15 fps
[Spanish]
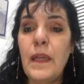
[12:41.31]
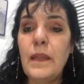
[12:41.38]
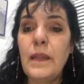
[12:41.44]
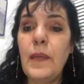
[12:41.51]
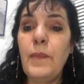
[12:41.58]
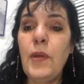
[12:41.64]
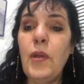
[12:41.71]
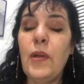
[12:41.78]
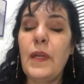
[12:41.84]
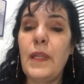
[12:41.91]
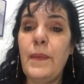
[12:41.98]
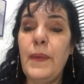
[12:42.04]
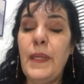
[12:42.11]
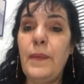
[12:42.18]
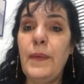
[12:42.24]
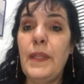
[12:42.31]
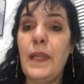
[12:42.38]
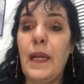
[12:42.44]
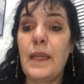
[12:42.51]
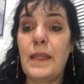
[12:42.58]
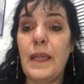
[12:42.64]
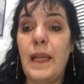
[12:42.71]
de modo que deben
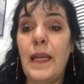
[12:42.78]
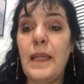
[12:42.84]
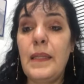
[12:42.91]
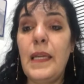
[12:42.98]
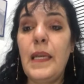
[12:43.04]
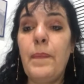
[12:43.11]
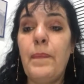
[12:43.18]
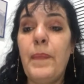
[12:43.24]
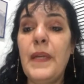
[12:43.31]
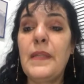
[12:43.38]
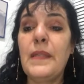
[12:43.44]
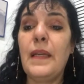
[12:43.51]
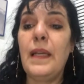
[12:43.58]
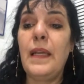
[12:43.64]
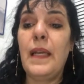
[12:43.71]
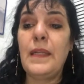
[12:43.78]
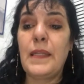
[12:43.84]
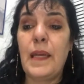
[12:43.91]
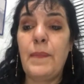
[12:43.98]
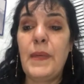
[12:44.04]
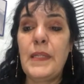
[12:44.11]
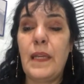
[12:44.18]
evitarse las chispas y las
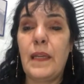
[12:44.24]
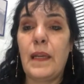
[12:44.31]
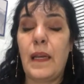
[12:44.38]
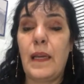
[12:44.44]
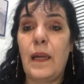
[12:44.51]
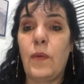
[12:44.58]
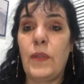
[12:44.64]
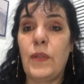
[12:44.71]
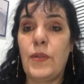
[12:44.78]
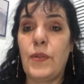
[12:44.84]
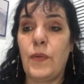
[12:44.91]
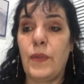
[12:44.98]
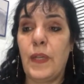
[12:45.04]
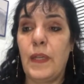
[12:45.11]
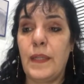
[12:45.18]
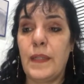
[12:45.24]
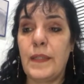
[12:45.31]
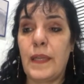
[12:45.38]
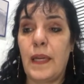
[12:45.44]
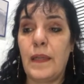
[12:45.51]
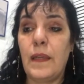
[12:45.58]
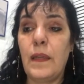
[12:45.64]
llamas cercanas cuando se
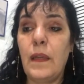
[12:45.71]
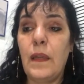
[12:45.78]
utilizan.